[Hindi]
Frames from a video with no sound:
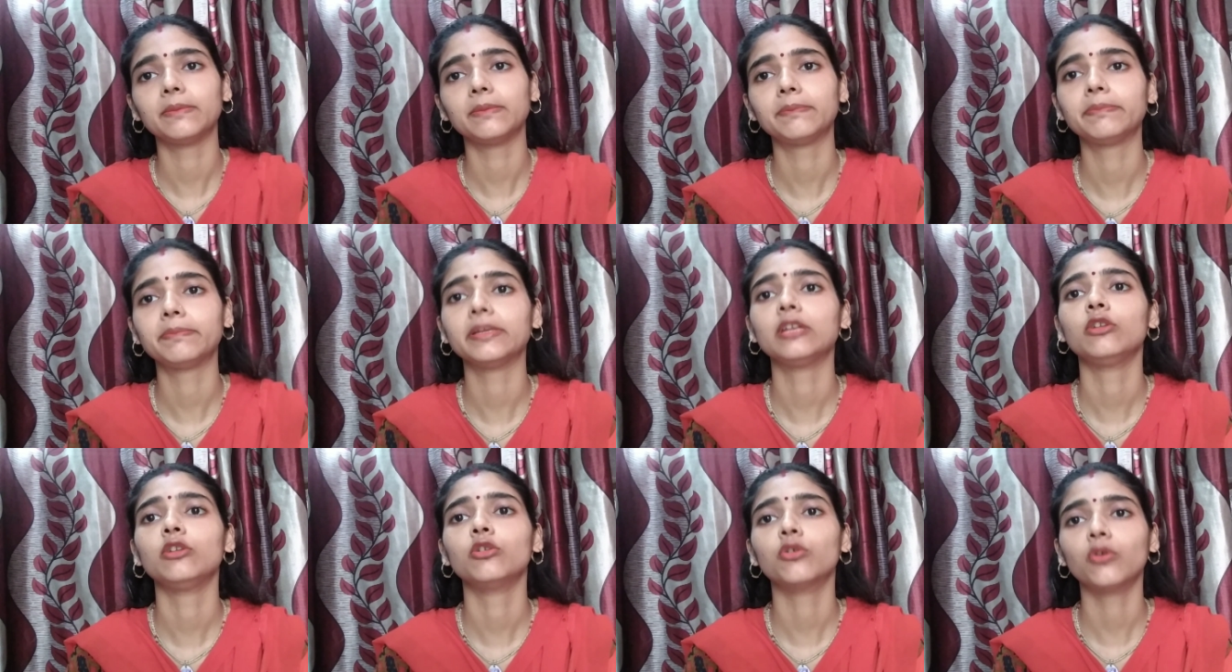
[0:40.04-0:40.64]
बीपी
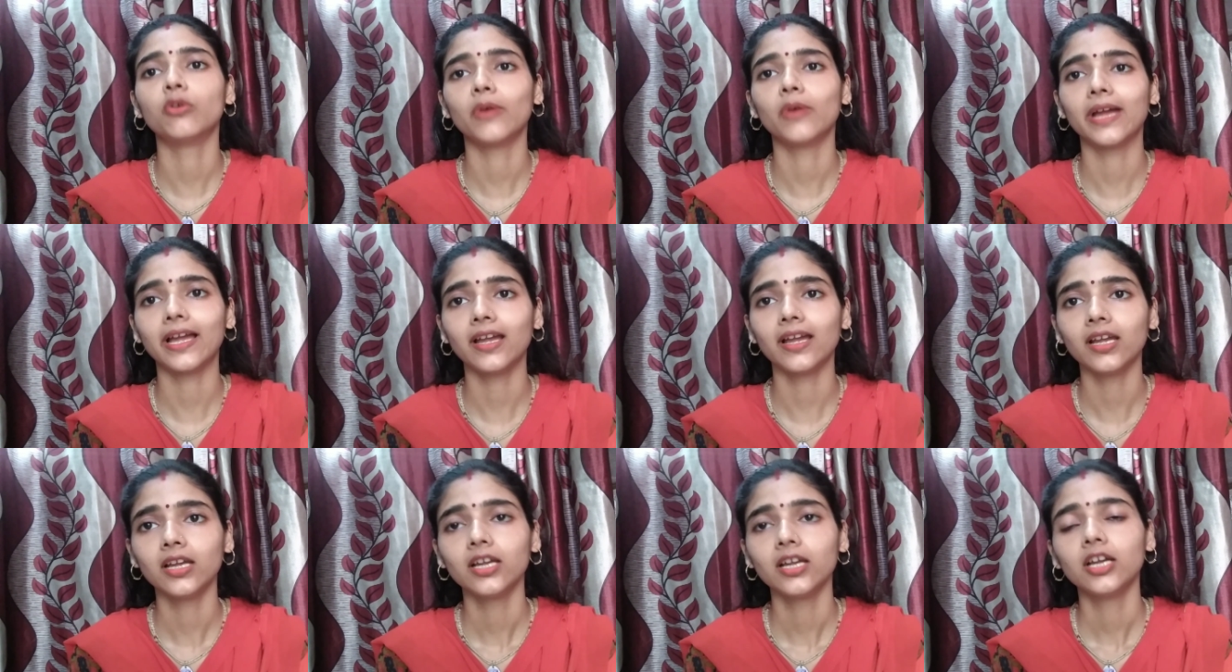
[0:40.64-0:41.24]
लो है
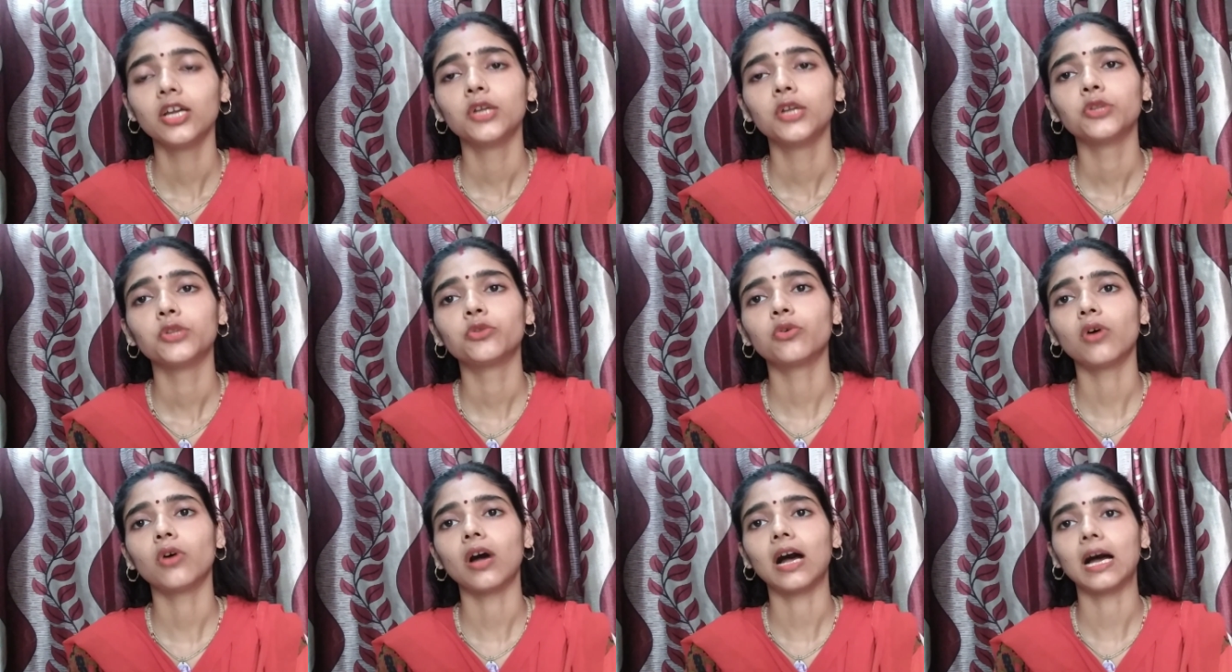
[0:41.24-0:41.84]

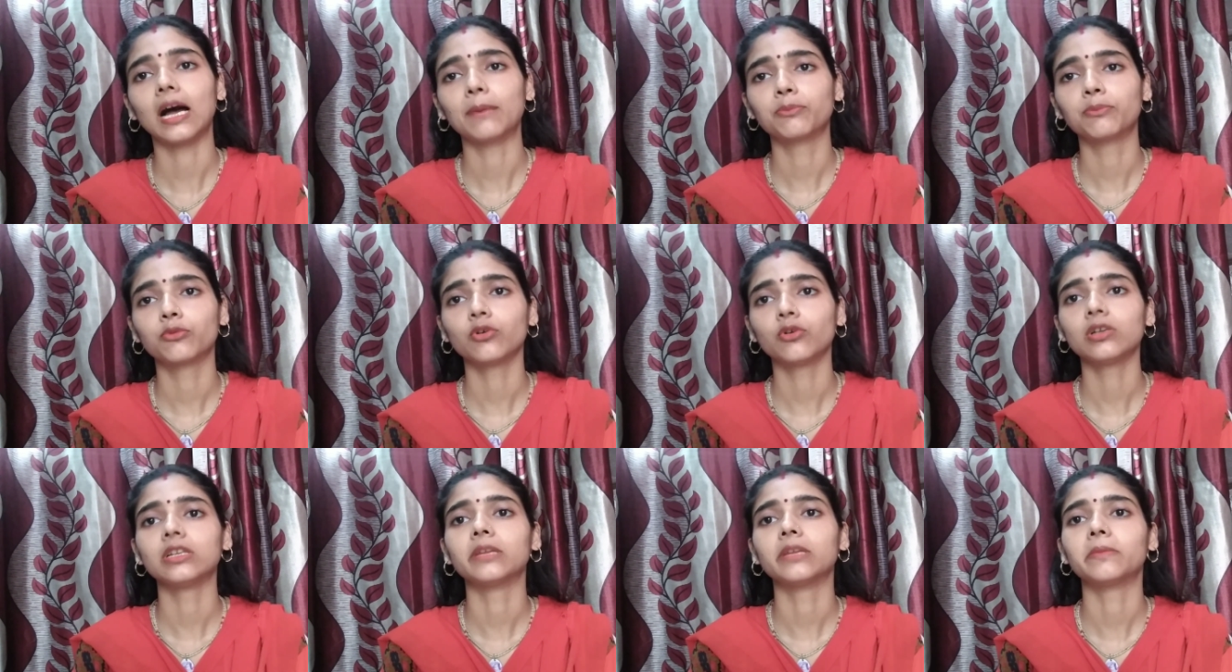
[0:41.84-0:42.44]
तो आपको
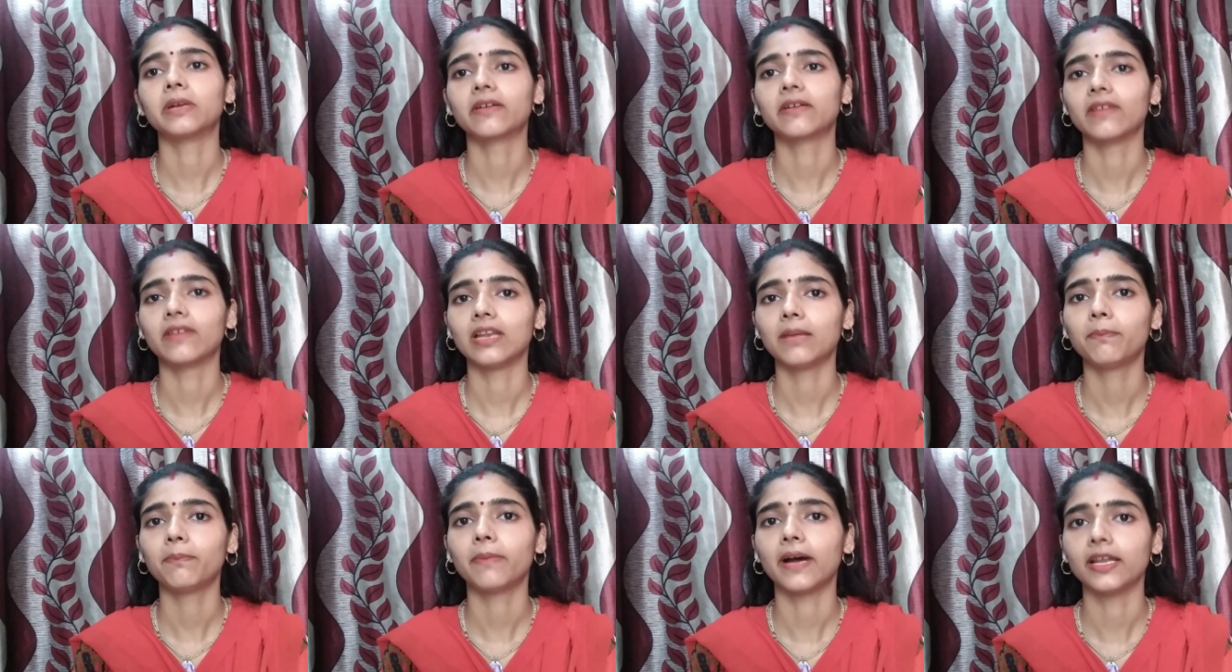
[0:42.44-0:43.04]
नमक वाला
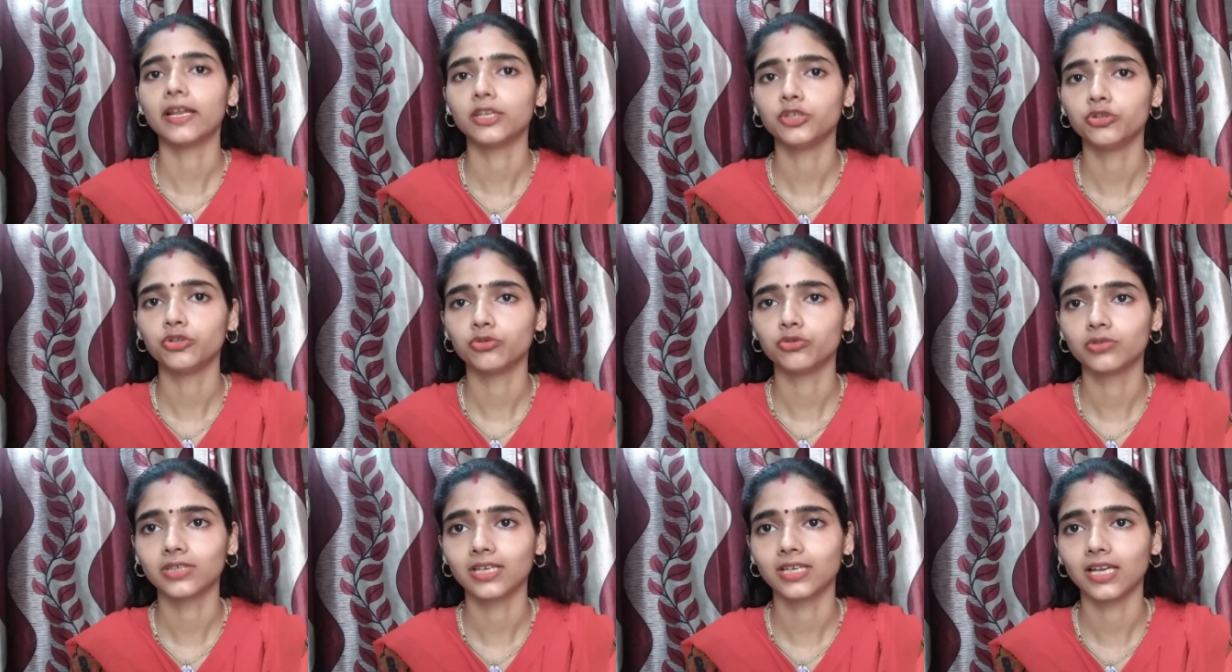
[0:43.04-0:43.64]
पानी
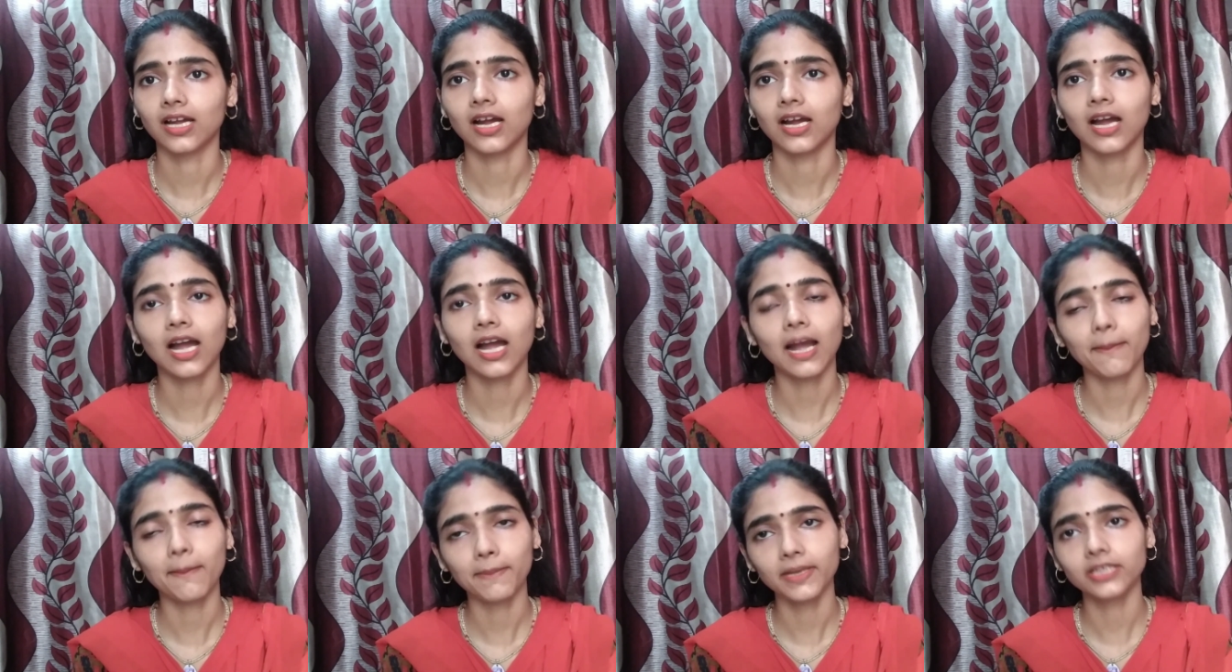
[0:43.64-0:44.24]
यूज करना हाँ
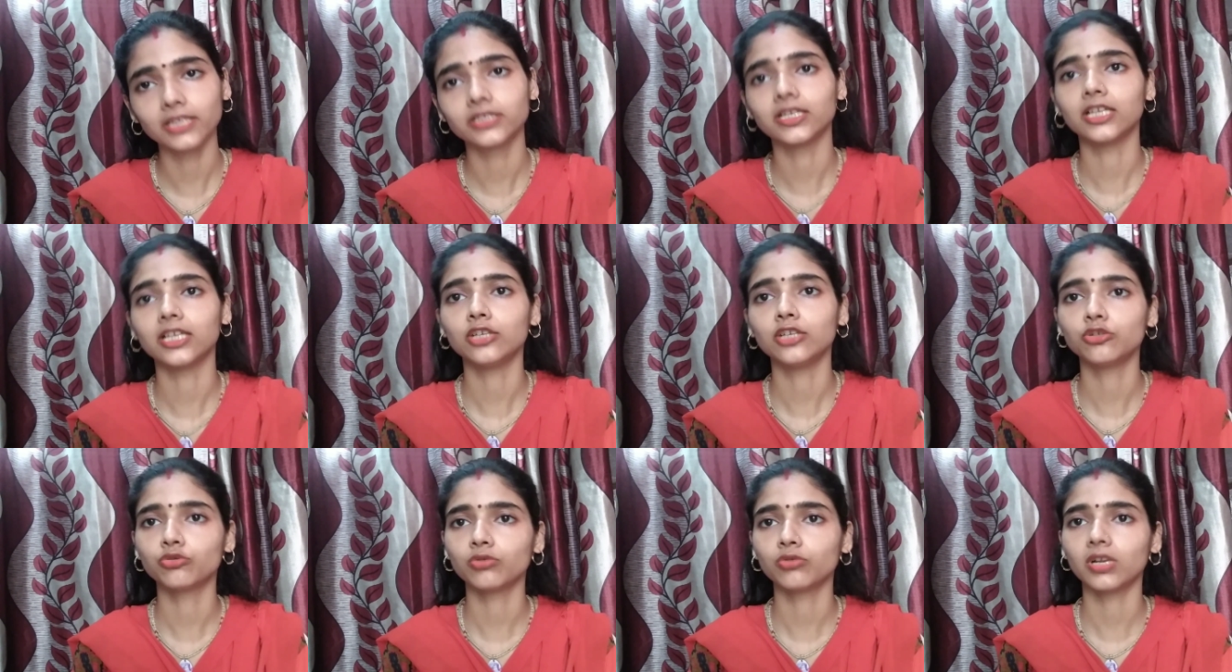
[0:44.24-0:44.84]
आपने सही
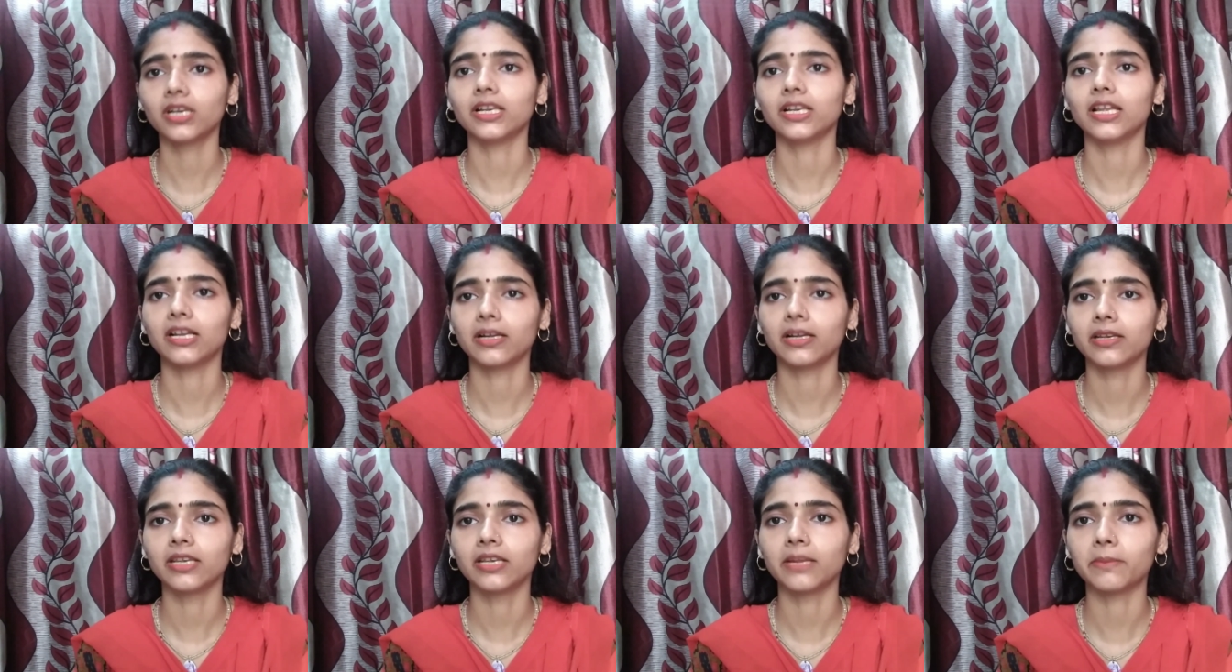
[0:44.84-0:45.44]
सुना
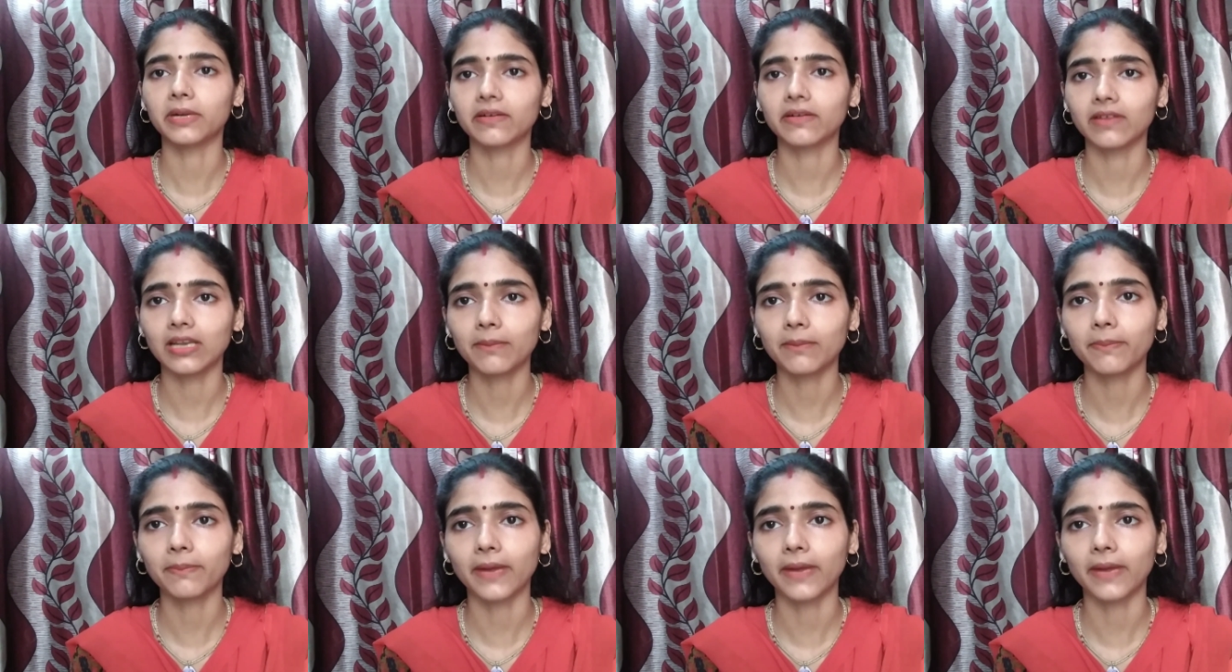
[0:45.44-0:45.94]
नमक वाला